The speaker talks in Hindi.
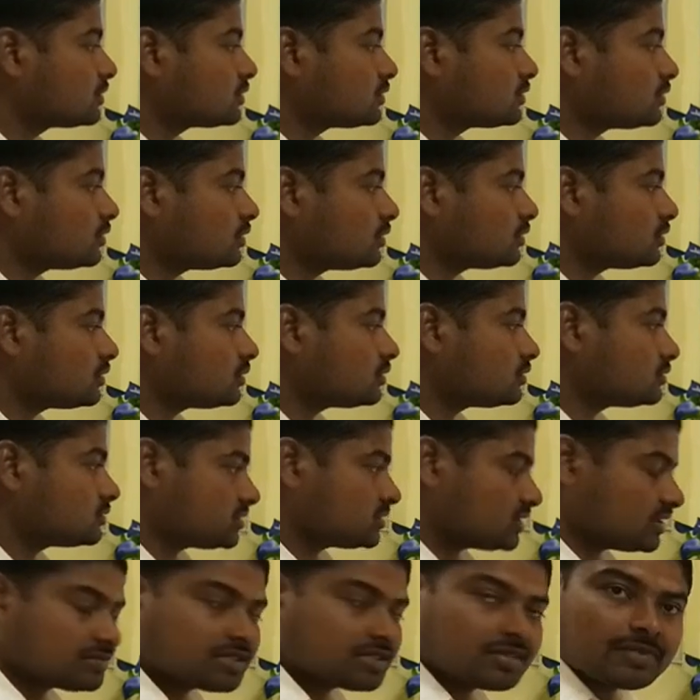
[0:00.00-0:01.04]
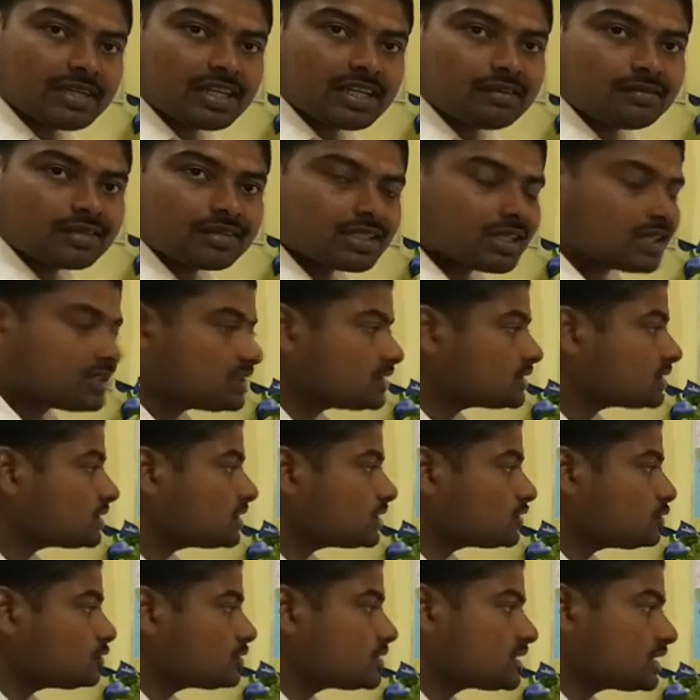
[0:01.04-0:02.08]
तो सबसे पहले बता दें कि
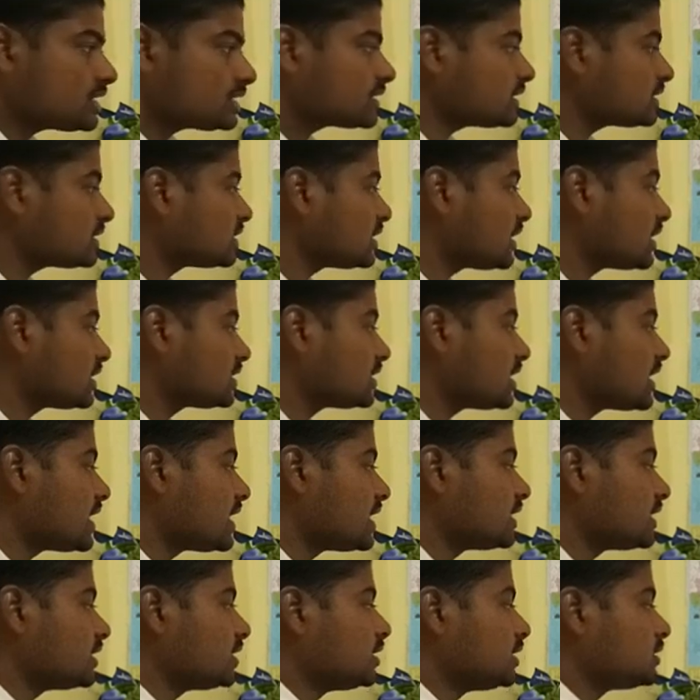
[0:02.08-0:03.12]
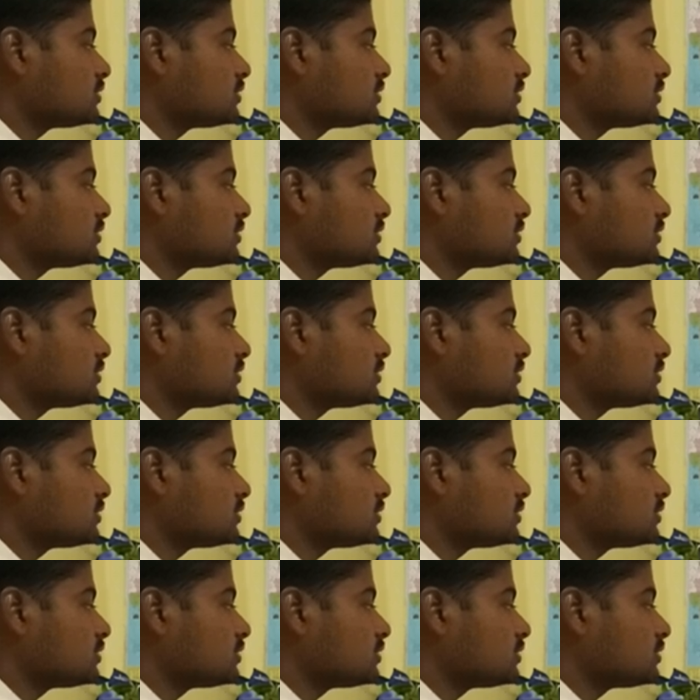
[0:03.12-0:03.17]
क्वेश्चन कितना आता है